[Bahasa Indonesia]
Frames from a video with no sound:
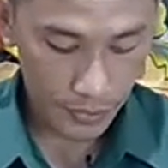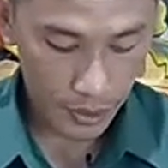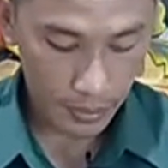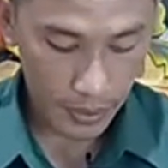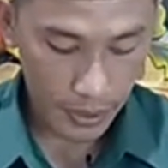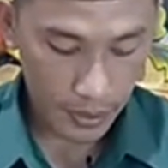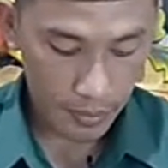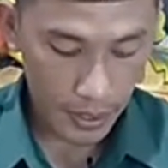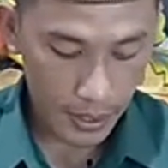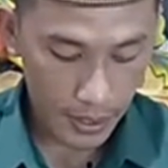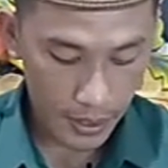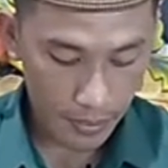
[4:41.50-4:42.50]

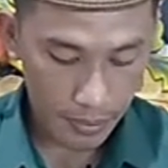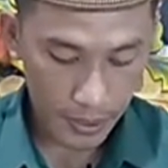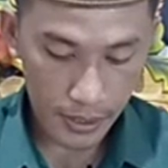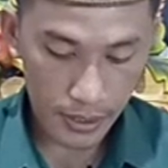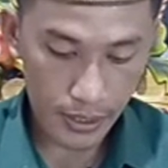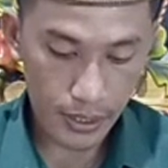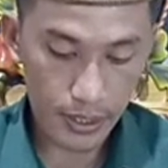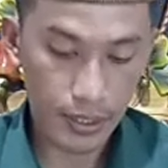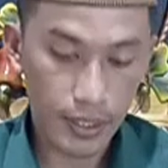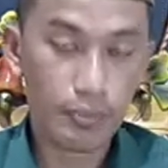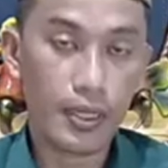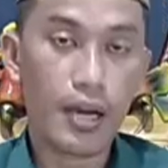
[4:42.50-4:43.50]
sebagaimana definisi
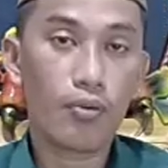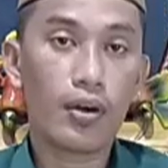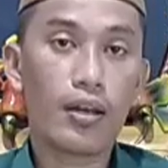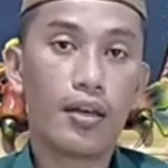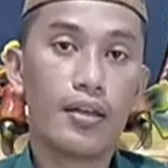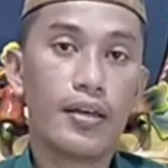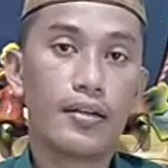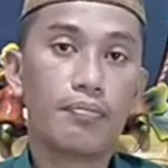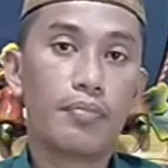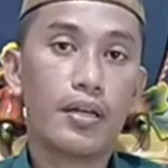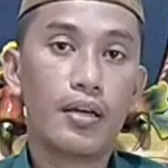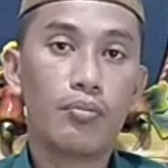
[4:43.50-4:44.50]
kitab di awal
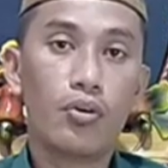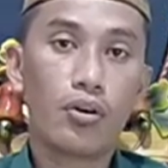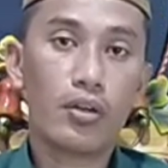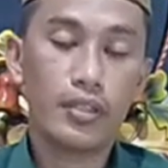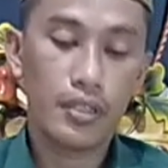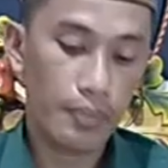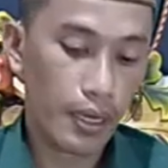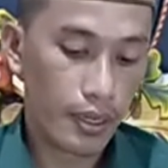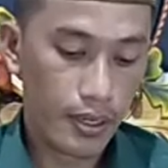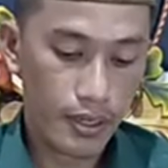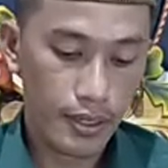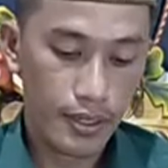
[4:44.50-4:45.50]
daripada mukaddimah
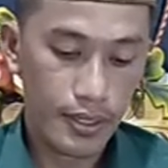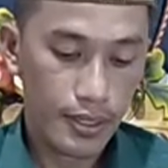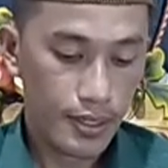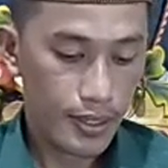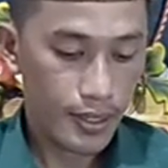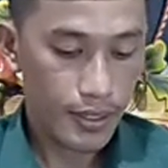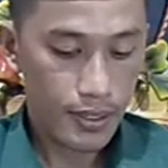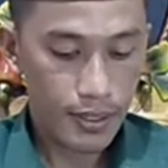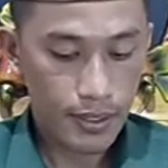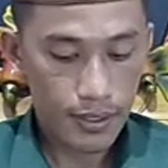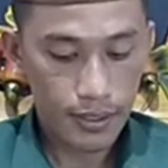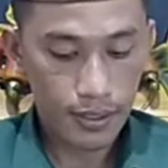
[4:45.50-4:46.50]

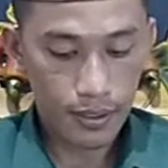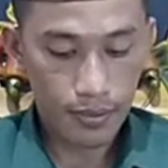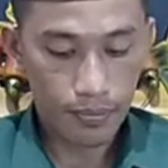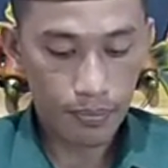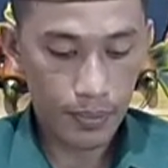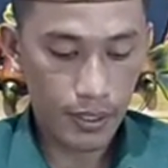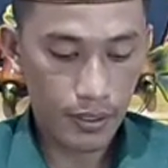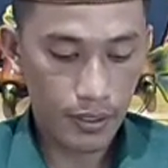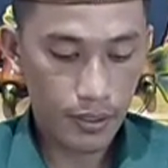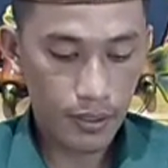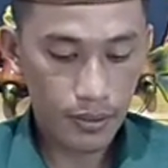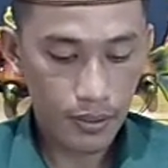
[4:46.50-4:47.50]
kitab
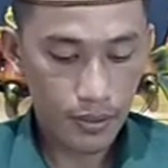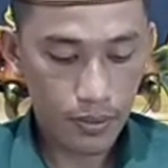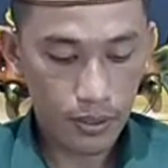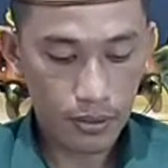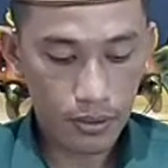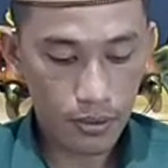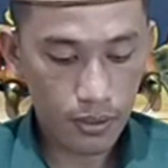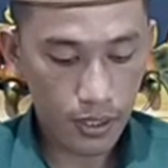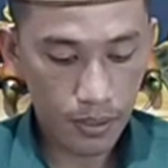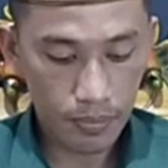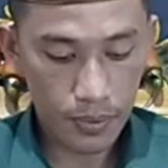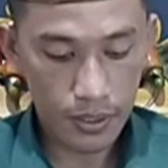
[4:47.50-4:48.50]
ini Fathul
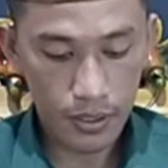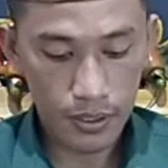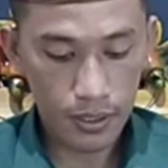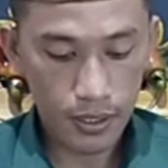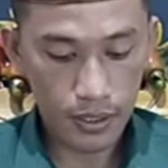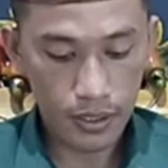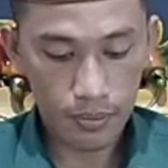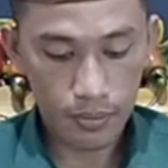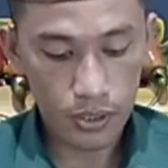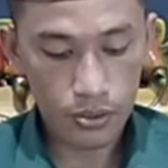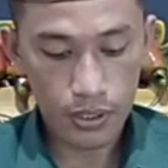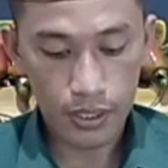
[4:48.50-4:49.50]
Karib ini yang
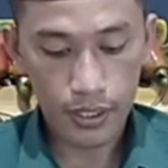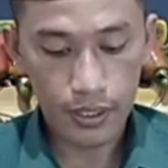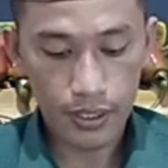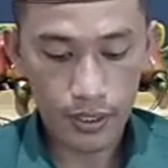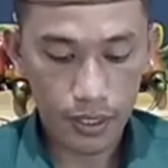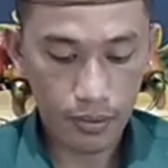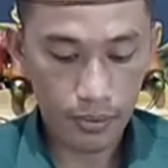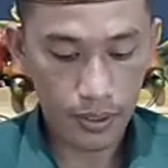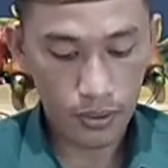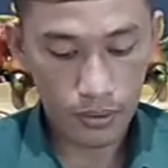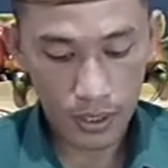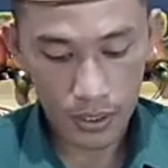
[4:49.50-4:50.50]
dimaksud dengan kitab
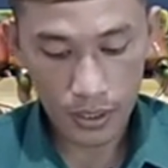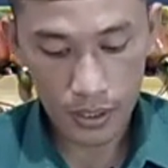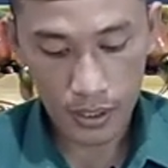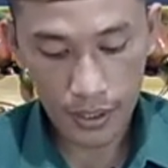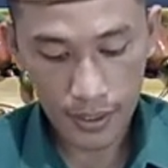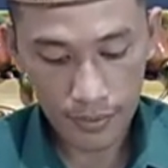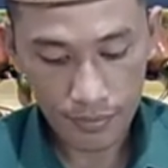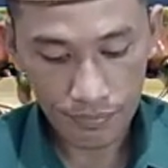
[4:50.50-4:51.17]
itu adalah